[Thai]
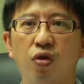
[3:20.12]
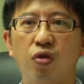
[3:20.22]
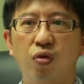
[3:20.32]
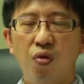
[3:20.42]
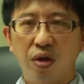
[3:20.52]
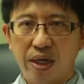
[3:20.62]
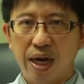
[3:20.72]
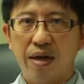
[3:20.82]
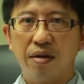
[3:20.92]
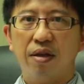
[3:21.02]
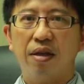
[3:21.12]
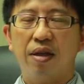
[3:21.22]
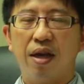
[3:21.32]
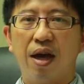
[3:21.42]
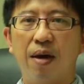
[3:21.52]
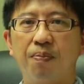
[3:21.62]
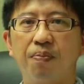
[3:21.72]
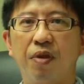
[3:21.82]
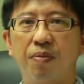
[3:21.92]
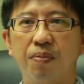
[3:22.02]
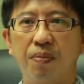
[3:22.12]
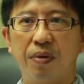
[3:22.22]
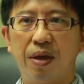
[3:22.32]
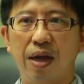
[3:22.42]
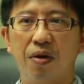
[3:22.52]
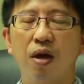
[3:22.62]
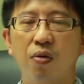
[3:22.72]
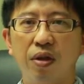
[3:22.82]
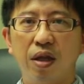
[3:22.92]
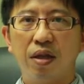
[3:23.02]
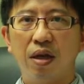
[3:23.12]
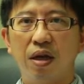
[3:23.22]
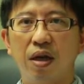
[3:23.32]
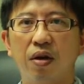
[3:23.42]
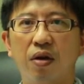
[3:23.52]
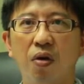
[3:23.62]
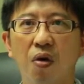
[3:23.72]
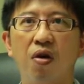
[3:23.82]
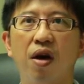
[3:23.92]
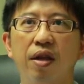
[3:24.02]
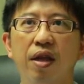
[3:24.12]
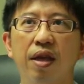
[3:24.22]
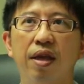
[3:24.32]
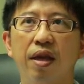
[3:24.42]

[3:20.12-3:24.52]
ทุกเดือนนะครับ อย่างน้อยเราควรจะเจอโรคก่อนที่